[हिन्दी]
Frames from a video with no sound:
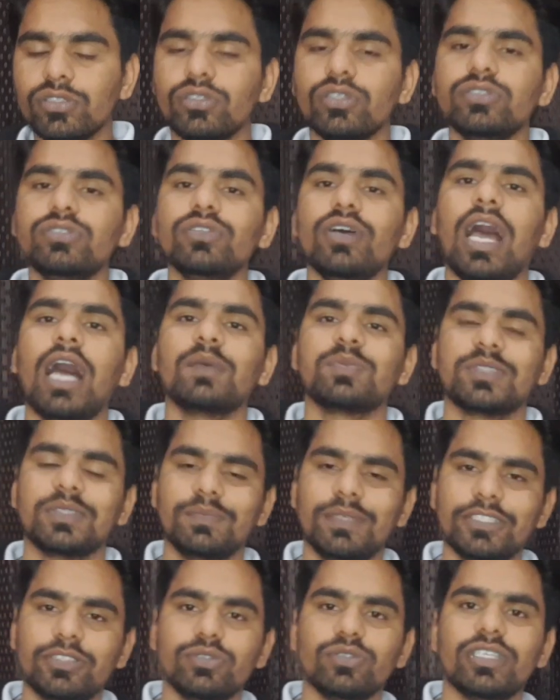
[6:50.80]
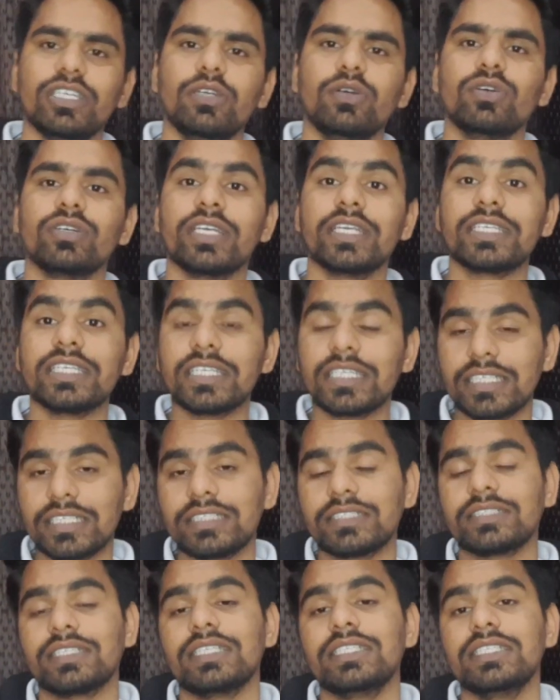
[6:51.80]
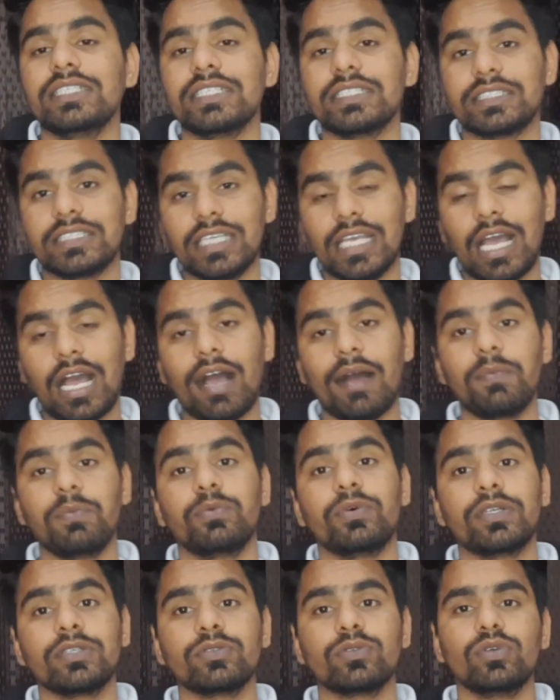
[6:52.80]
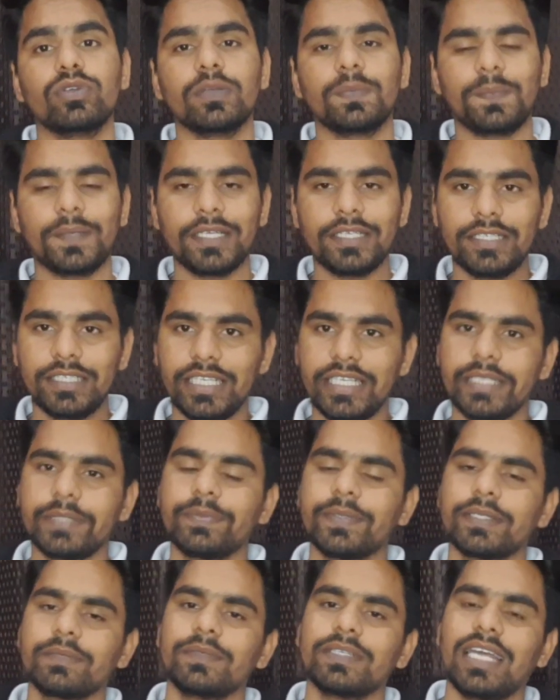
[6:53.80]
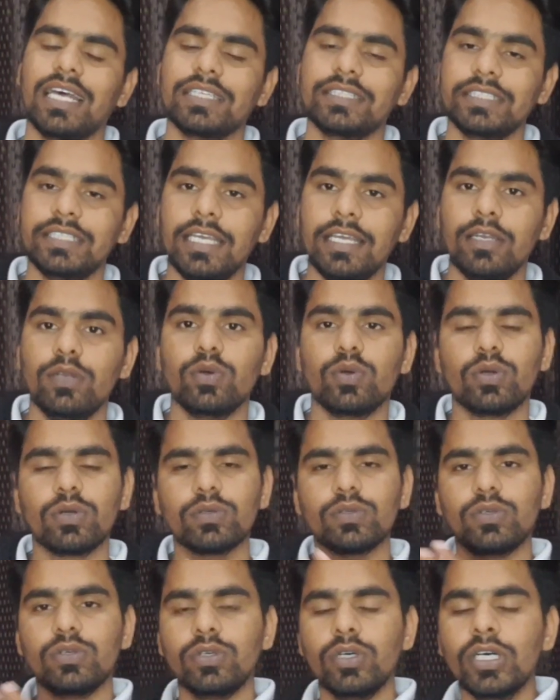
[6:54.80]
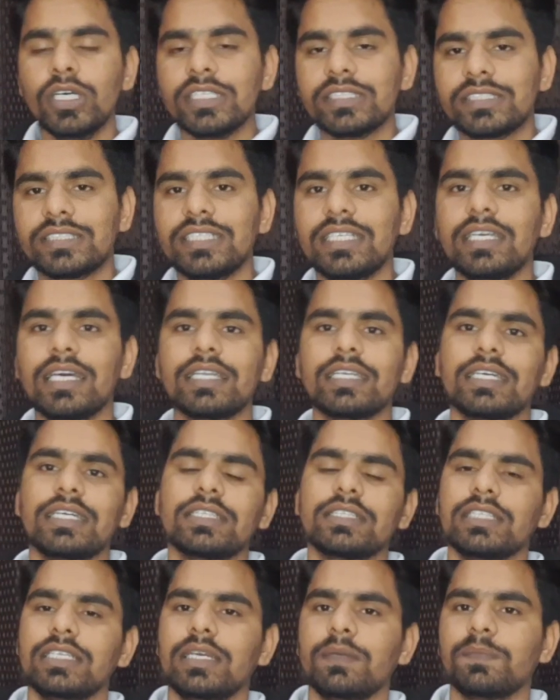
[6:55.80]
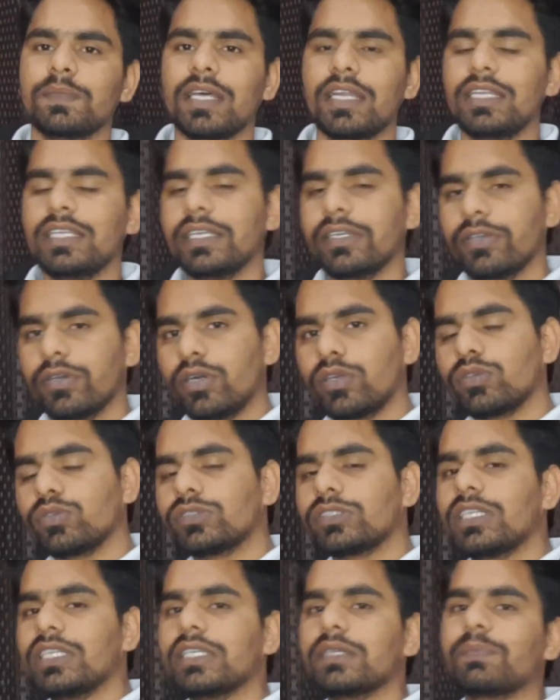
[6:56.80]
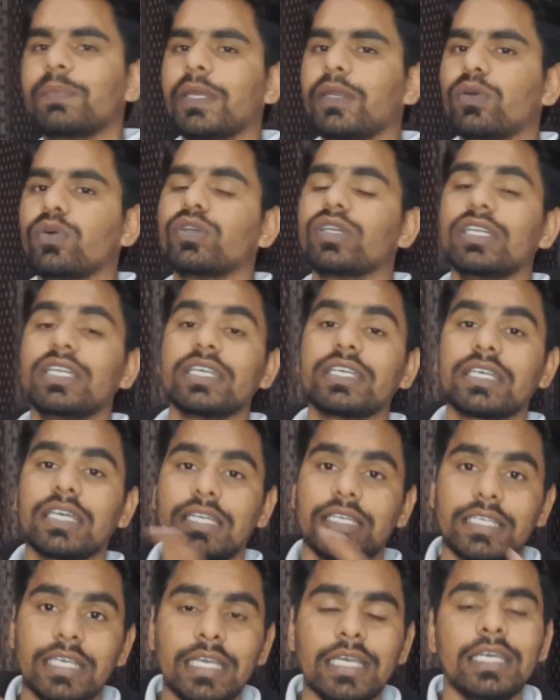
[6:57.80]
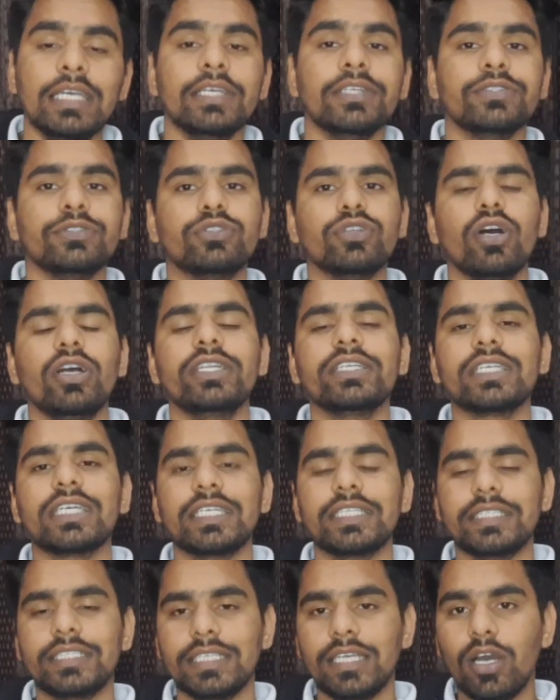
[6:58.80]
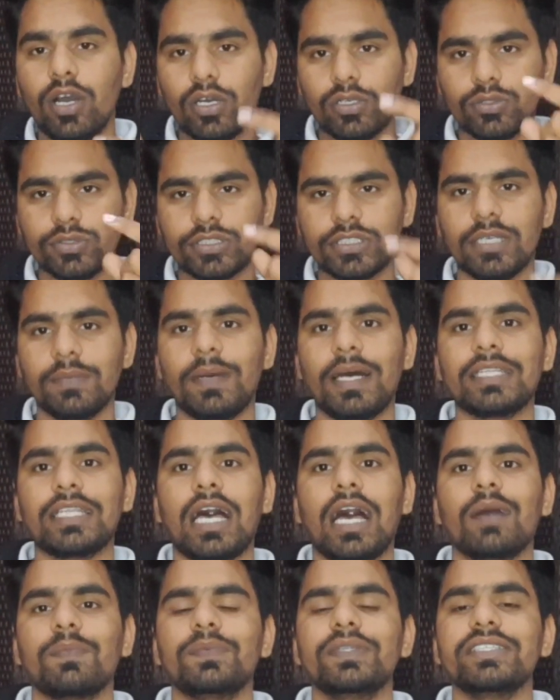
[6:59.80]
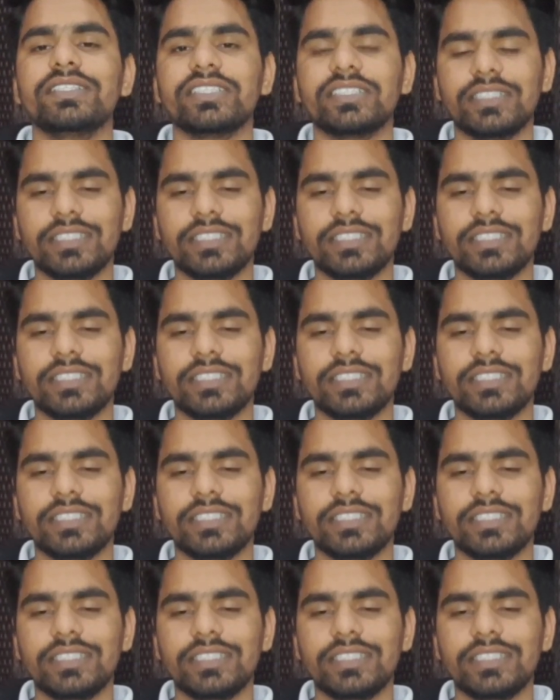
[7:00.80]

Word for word: तो दोस्तों आप समझ चुके होंगे कि किस तरीके से आप वन कोड पर नेटवर्क बनाते हैं लोगों को शेयर करते हैं अपना लिंक और उस लिंक पर लोग क्लिक करके ज्वाइन करते हैं और उसके बाद आपने